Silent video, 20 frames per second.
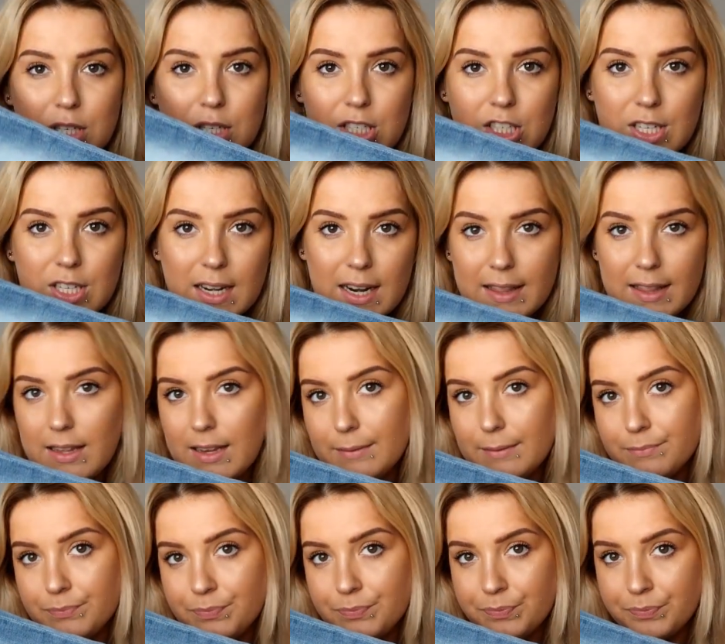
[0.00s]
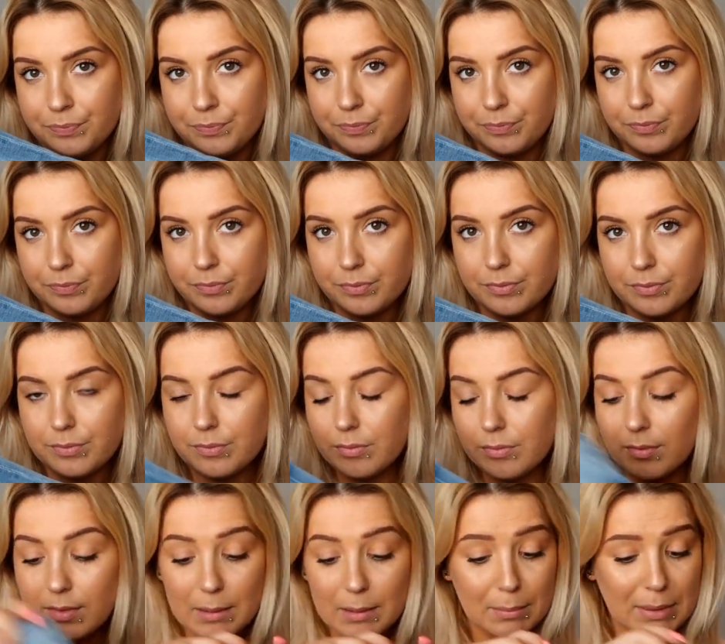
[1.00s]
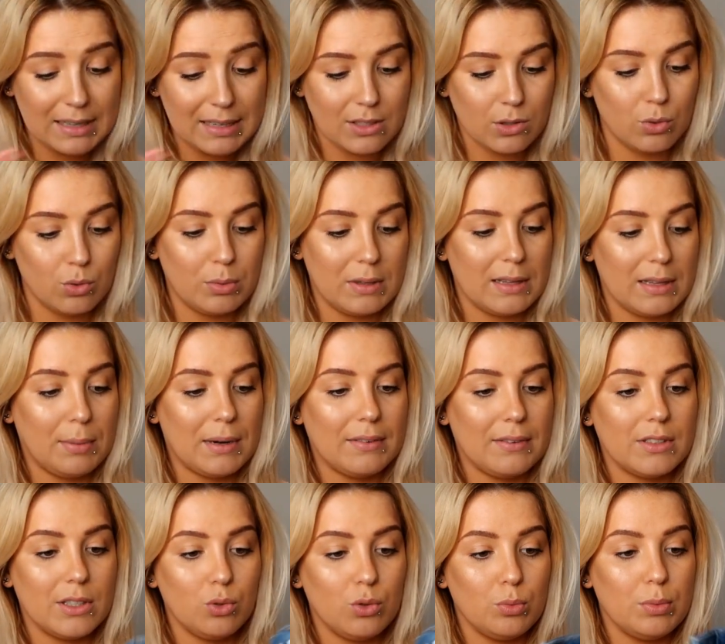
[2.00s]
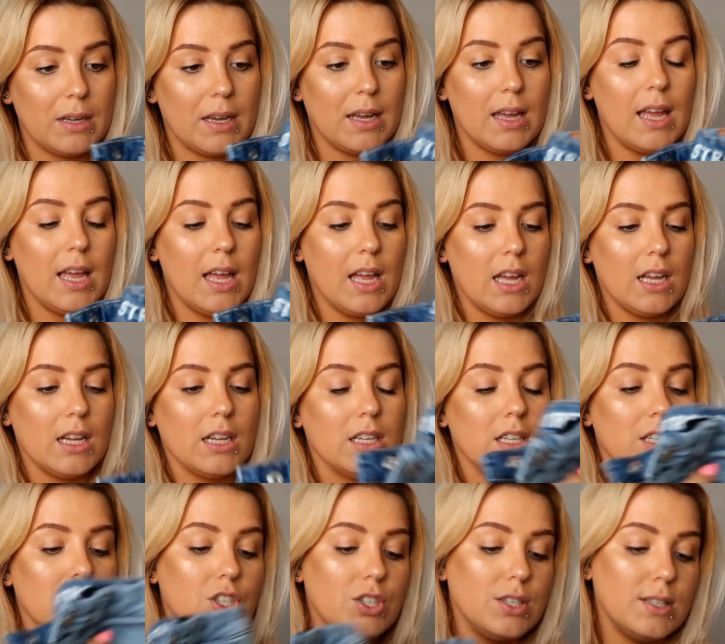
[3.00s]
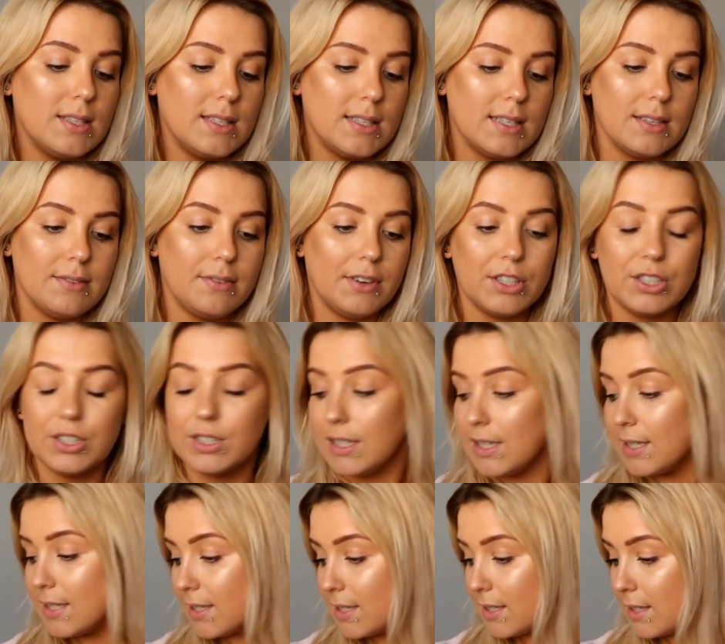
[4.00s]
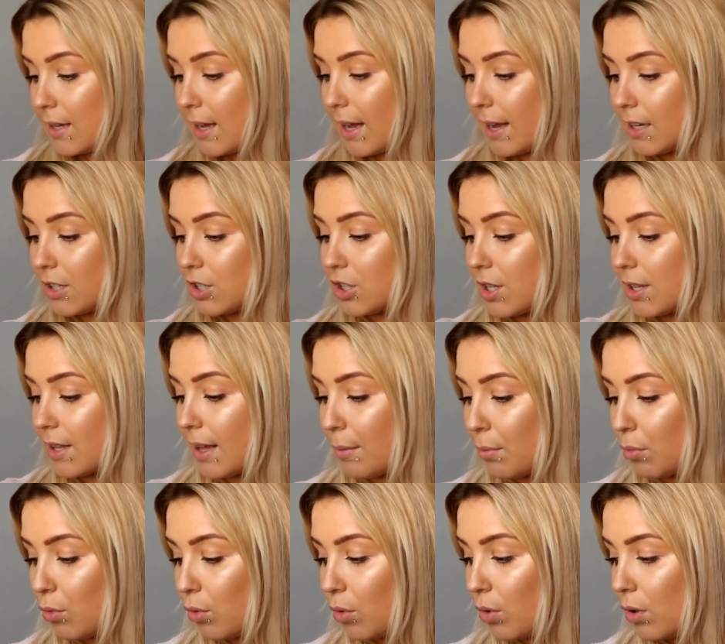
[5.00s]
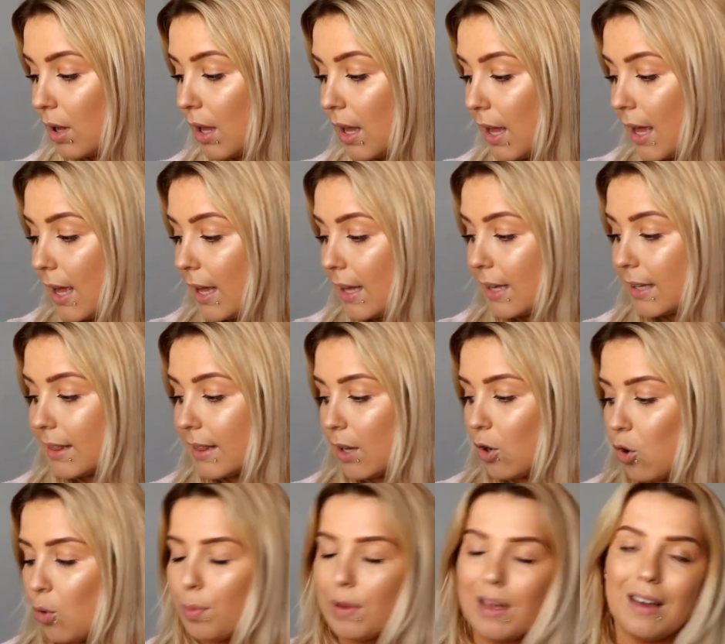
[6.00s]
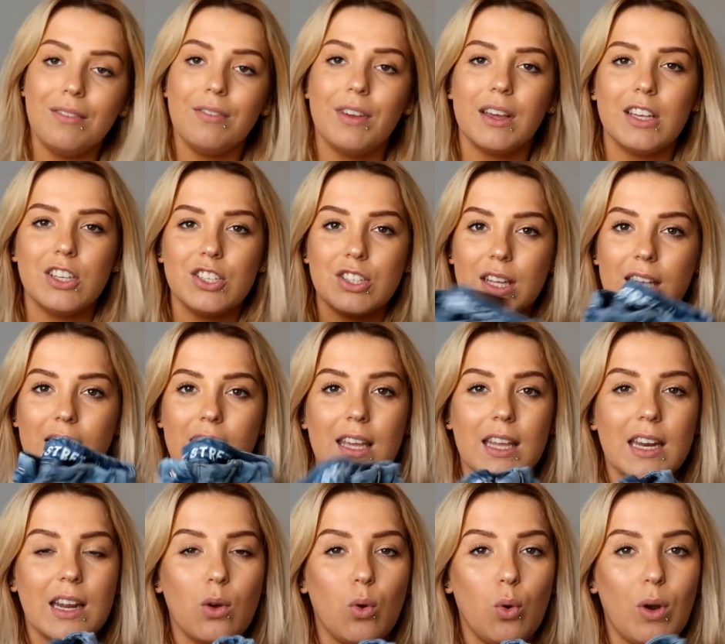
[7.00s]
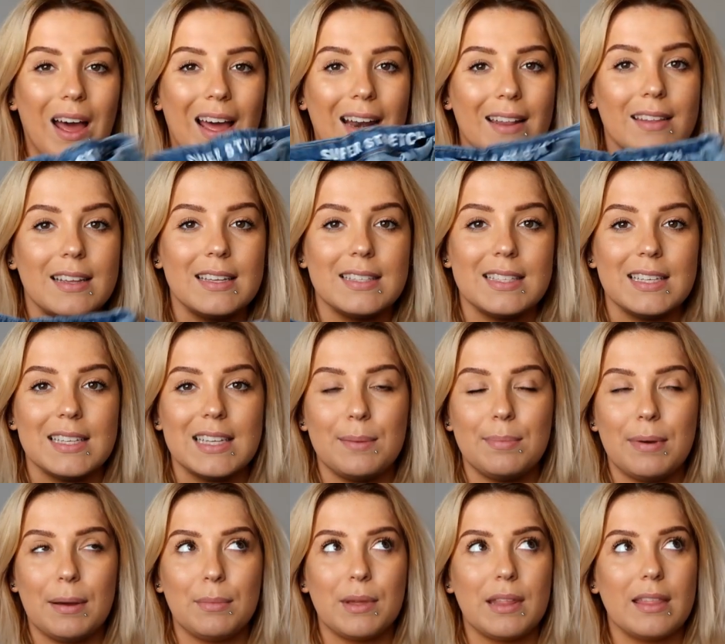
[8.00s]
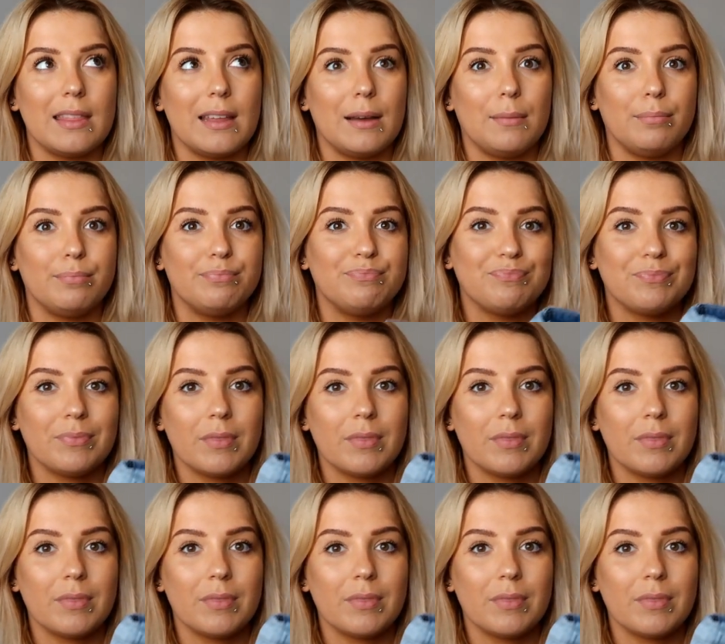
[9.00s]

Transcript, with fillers: przecierane. Bardzo lubię, naprawdę lubię e, jeansy właśnie z H&M-u i te kupiłam w jakiejś takiej regularnej cenie, pamiętam